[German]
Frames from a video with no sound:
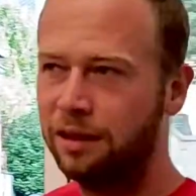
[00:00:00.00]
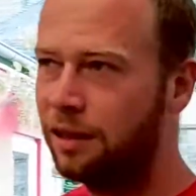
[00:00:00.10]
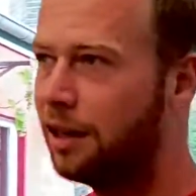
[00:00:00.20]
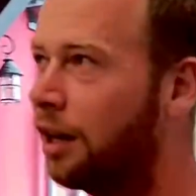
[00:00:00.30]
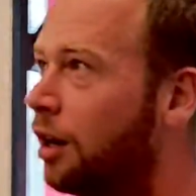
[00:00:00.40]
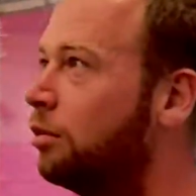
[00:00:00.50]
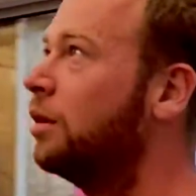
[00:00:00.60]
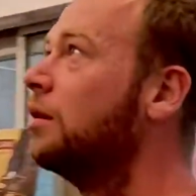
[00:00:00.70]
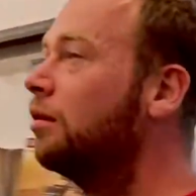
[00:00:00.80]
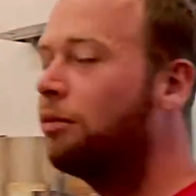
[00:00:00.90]
Ähm,
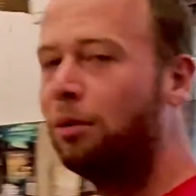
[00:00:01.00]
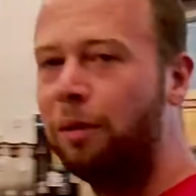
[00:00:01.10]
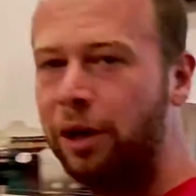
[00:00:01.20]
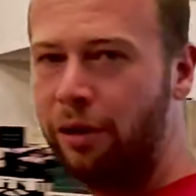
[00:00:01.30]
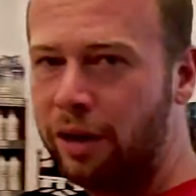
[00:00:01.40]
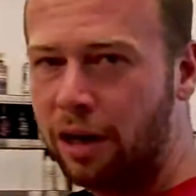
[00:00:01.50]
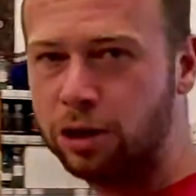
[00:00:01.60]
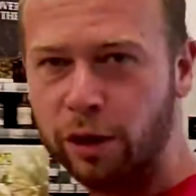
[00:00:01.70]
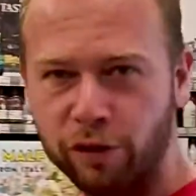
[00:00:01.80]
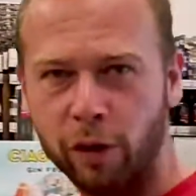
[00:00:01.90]
machen wir mal die Hütte klar
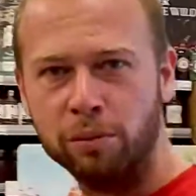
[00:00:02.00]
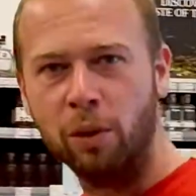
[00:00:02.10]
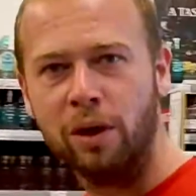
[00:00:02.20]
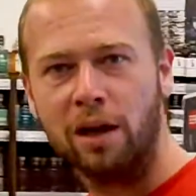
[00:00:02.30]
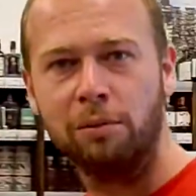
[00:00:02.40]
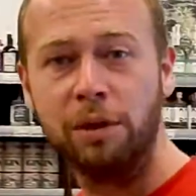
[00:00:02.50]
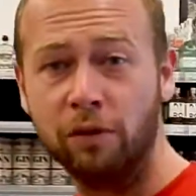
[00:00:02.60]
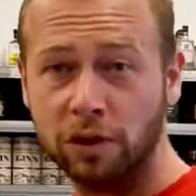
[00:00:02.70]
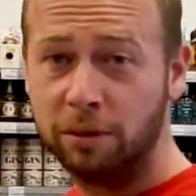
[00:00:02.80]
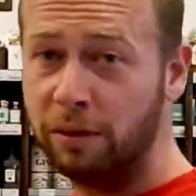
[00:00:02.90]
Schiff. Heute Montag, am
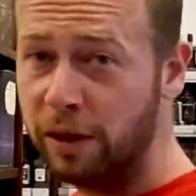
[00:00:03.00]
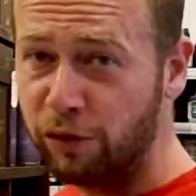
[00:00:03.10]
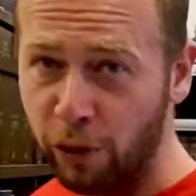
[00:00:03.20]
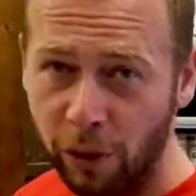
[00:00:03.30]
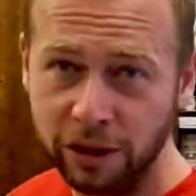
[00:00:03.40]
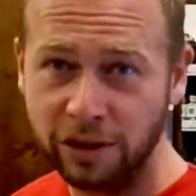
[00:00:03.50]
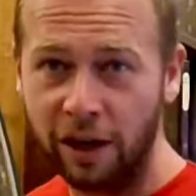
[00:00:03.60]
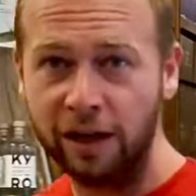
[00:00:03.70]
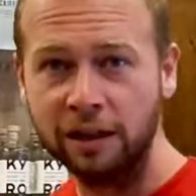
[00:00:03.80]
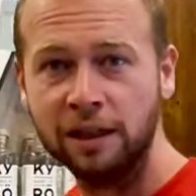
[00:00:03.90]
Mittwoch sind wir wieder für euch
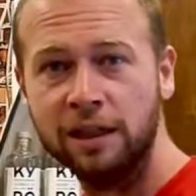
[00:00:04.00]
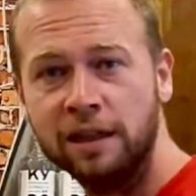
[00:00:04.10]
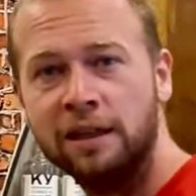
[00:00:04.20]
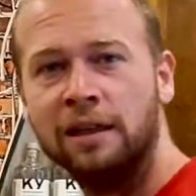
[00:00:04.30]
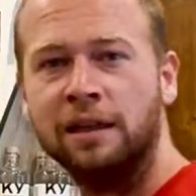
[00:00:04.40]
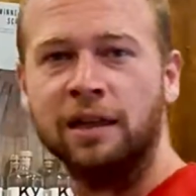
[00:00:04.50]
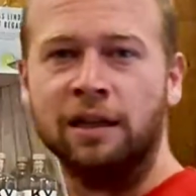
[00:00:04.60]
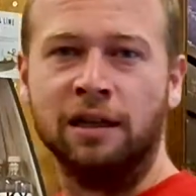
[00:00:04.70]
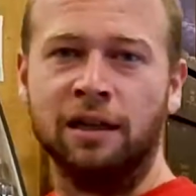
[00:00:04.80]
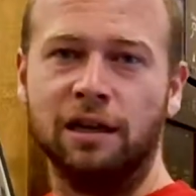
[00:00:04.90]
da.
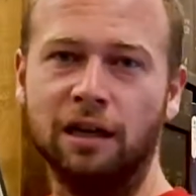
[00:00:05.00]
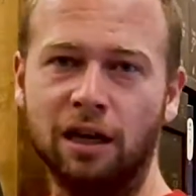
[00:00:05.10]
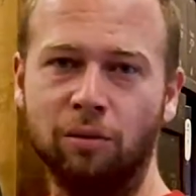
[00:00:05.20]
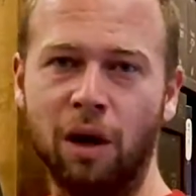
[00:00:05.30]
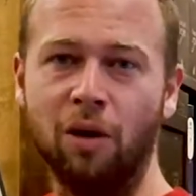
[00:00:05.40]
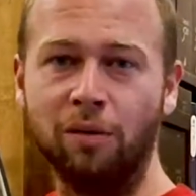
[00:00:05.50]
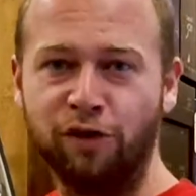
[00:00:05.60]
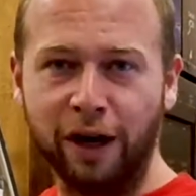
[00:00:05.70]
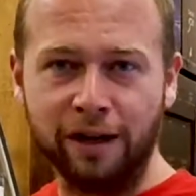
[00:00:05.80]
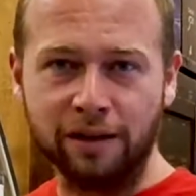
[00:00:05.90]
Ähm, auch am
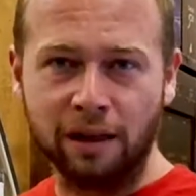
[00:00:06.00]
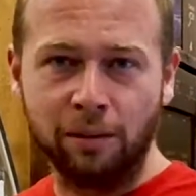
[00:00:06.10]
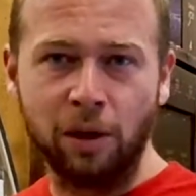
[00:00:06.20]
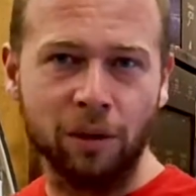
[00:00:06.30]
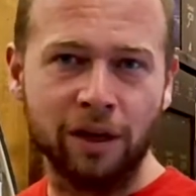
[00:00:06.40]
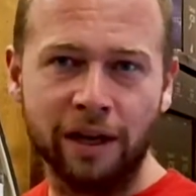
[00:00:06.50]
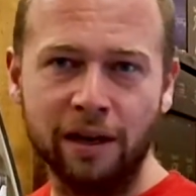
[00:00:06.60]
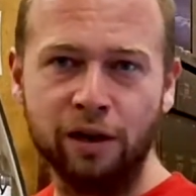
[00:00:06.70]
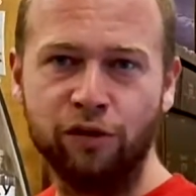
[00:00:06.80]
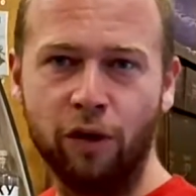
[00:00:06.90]
Freitag dann am
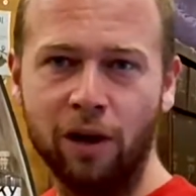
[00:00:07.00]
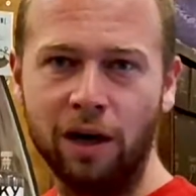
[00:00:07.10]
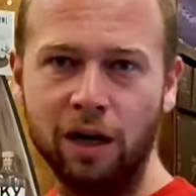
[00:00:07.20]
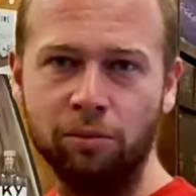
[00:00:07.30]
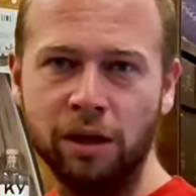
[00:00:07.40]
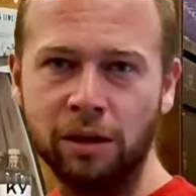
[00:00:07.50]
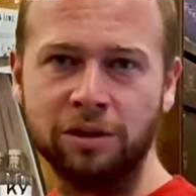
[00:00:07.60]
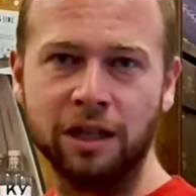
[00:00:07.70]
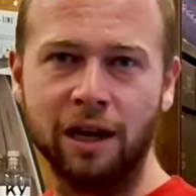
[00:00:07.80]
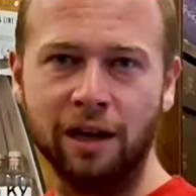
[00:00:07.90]
Glockenkeller in Vorheim mit einem
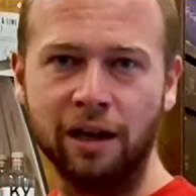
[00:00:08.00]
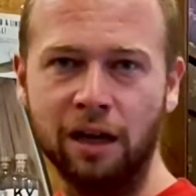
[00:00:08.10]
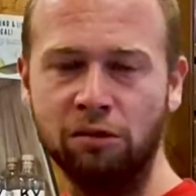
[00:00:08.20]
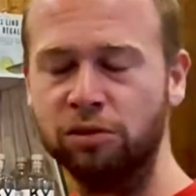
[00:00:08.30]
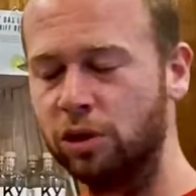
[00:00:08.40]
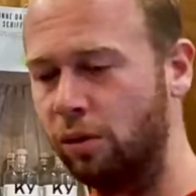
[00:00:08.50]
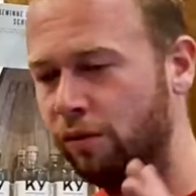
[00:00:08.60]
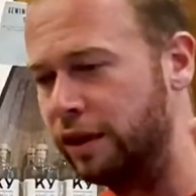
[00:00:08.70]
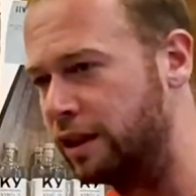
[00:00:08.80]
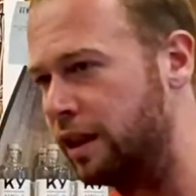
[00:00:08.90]
Zigarrenabend,
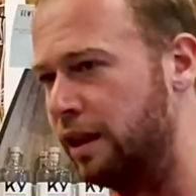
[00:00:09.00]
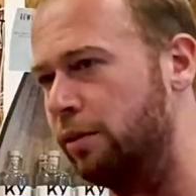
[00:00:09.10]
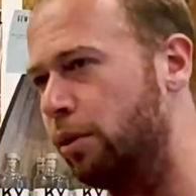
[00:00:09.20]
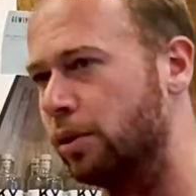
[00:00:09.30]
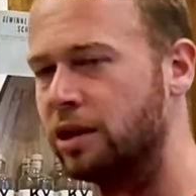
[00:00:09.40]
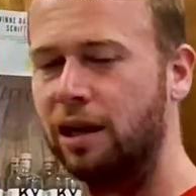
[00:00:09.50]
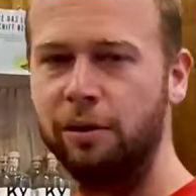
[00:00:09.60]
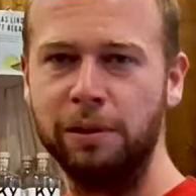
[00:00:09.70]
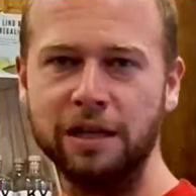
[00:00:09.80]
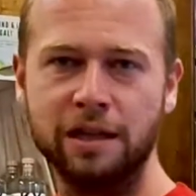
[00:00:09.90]
Rum, Whisky,
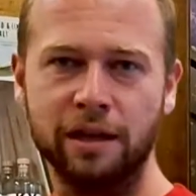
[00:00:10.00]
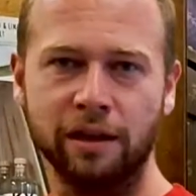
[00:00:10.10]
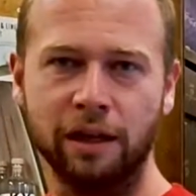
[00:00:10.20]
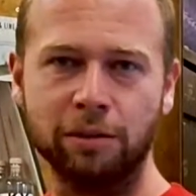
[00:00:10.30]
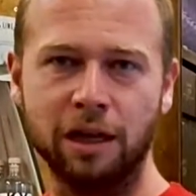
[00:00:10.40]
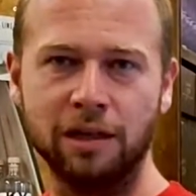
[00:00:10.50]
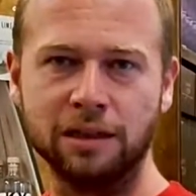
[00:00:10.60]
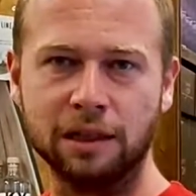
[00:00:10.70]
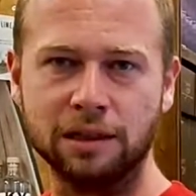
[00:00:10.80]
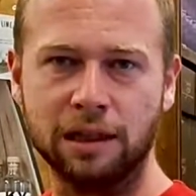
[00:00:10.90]
Brotzeit, Bierchen, gibt es
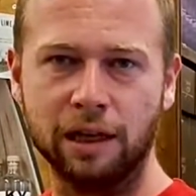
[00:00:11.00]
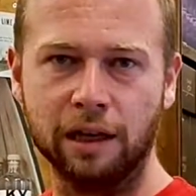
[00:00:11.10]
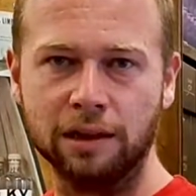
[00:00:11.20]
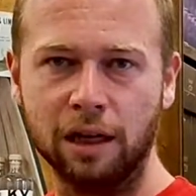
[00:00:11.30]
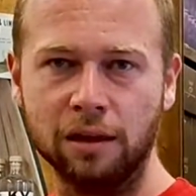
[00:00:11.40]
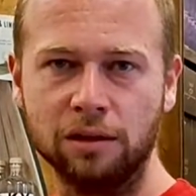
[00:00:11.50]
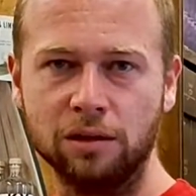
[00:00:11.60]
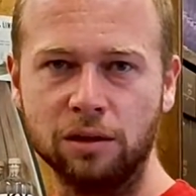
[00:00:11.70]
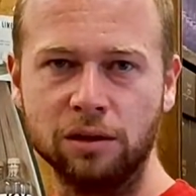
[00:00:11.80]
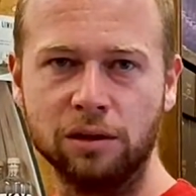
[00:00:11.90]
alles ganz leckere Sachen
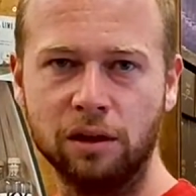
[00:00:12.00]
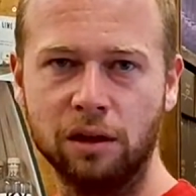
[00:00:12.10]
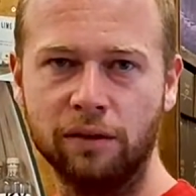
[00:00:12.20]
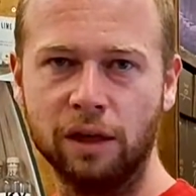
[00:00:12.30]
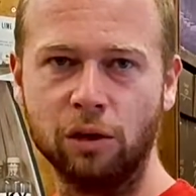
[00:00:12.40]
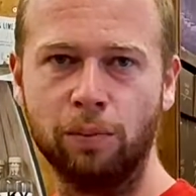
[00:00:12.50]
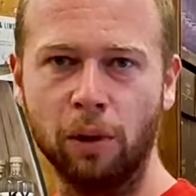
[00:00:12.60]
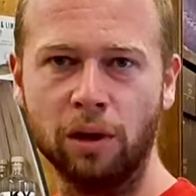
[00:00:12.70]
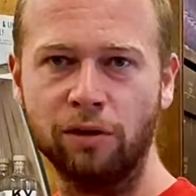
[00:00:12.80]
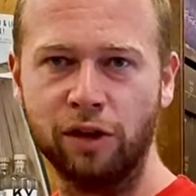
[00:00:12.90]
und äh, wer da noch
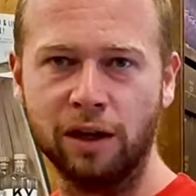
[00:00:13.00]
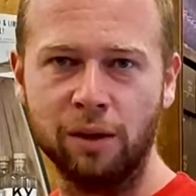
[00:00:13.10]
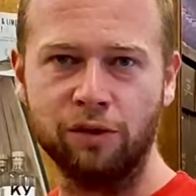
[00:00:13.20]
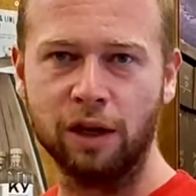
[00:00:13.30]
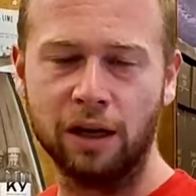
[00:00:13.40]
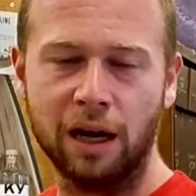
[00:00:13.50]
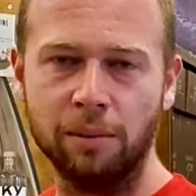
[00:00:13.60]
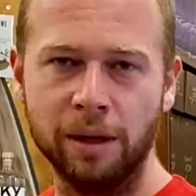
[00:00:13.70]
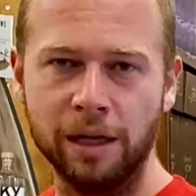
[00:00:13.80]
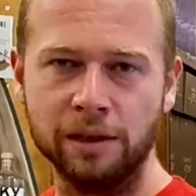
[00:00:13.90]
Bock drauf hat, einfach
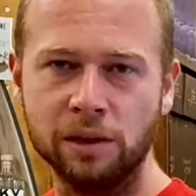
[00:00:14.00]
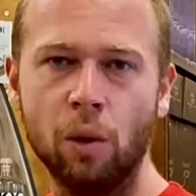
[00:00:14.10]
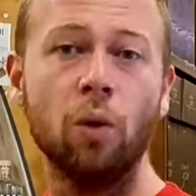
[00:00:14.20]
anmelden